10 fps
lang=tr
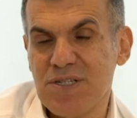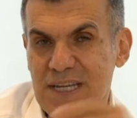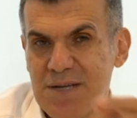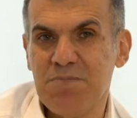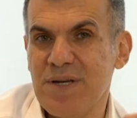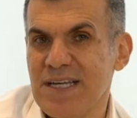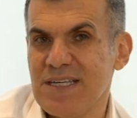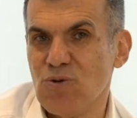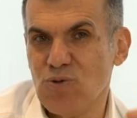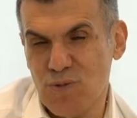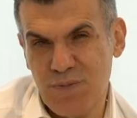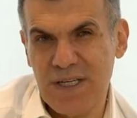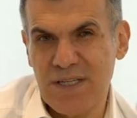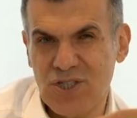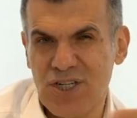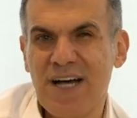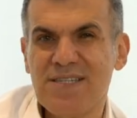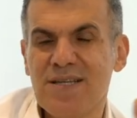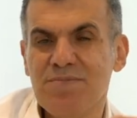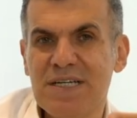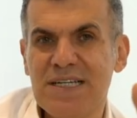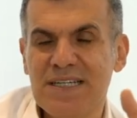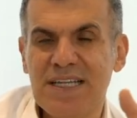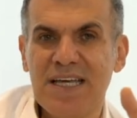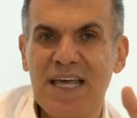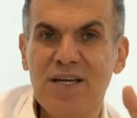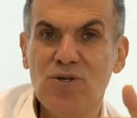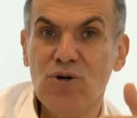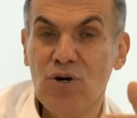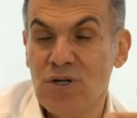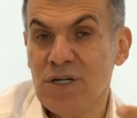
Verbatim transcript: bir iplik onu bir cihazla birlikte geliyor.